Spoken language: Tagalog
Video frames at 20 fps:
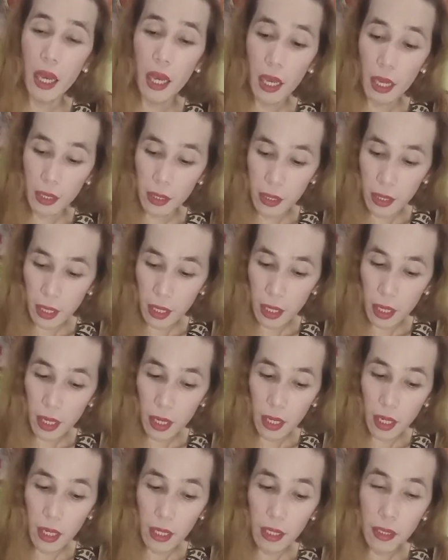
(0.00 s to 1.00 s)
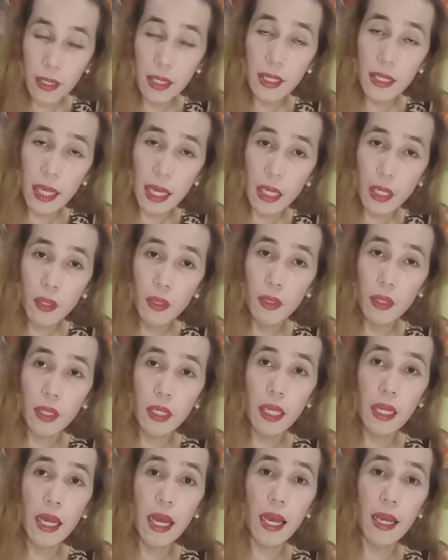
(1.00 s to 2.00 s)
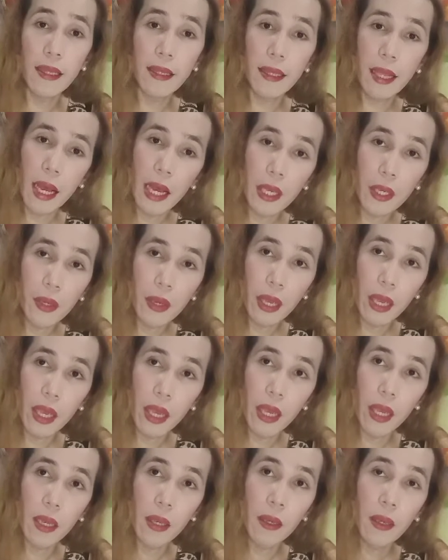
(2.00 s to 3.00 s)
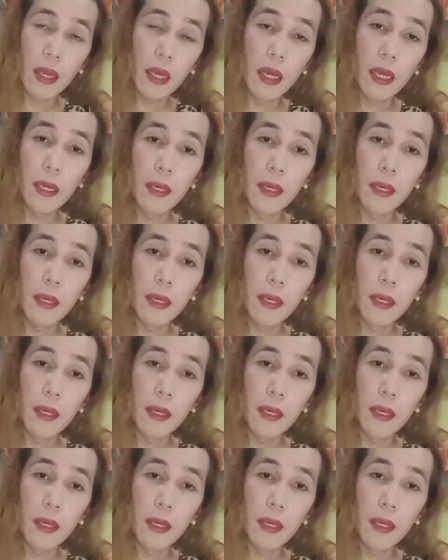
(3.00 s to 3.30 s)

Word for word: at saka, dasal ko na lahat tayo eh